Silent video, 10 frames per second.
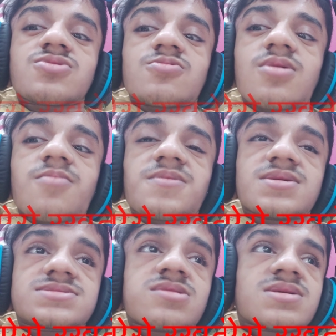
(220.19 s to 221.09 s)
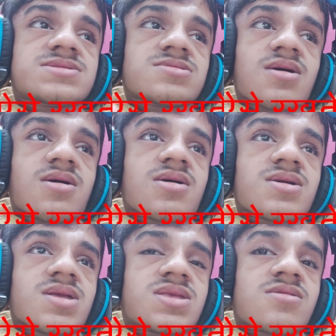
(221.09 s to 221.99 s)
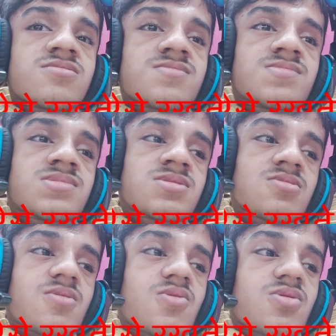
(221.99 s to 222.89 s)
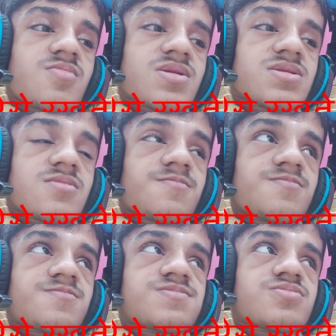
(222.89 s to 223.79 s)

तो वहाँ पे इस तरह से रखा गया था और मतलब